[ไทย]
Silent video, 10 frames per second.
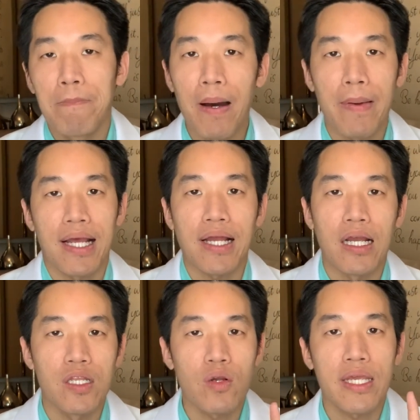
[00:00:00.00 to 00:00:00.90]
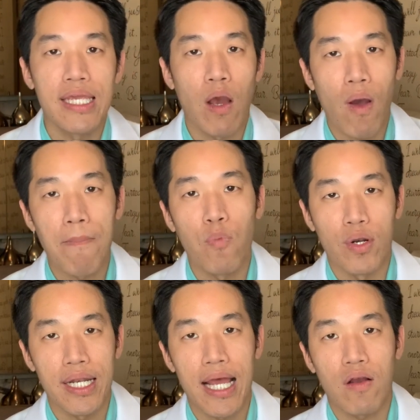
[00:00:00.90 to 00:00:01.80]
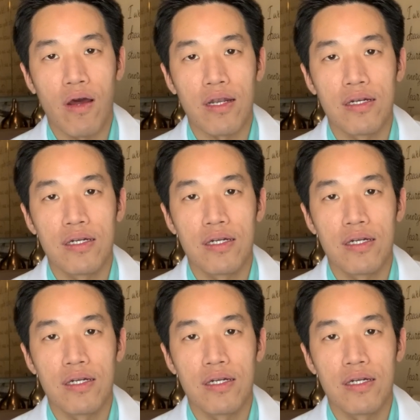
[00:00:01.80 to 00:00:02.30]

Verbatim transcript: เป้าหมายรักษาคือต้องเคลียร์ความปวดให้ได้ก่อน